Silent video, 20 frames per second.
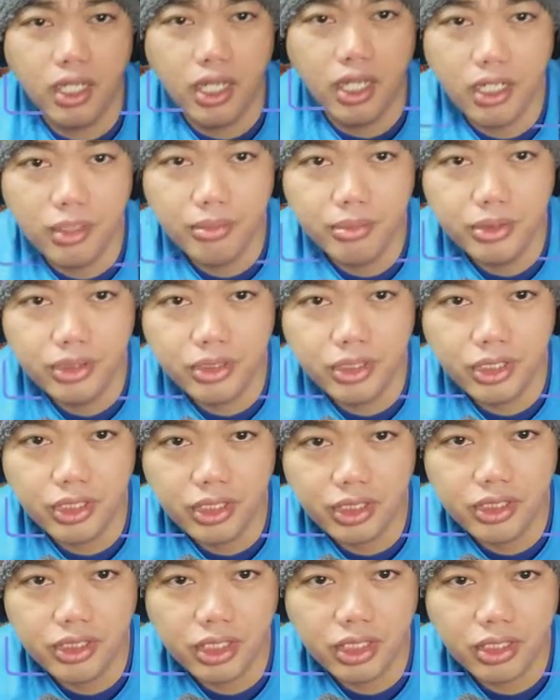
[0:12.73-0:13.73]
Ang Abishare
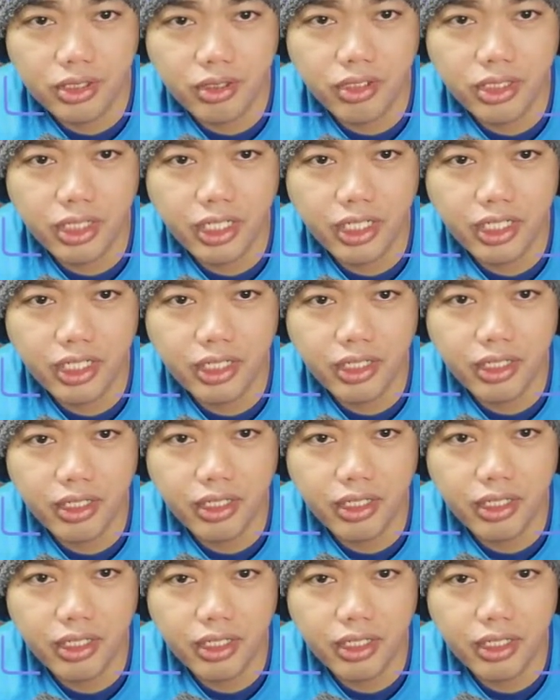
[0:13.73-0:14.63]
is an online